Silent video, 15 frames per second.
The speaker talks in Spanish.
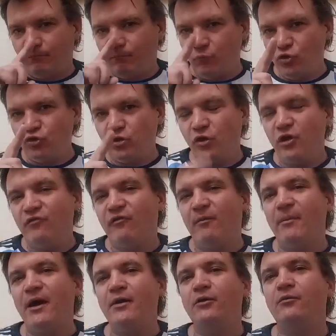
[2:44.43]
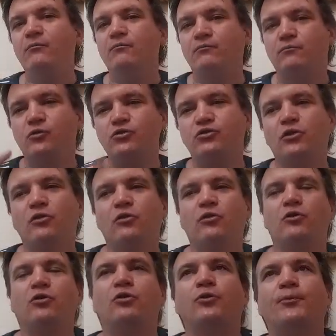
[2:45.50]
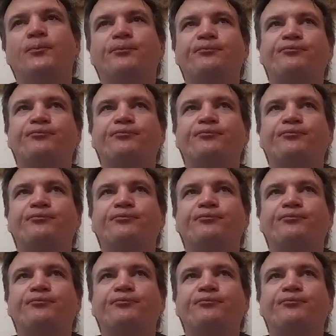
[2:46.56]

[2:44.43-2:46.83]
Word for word: Muchos lo difamaron, muchos lo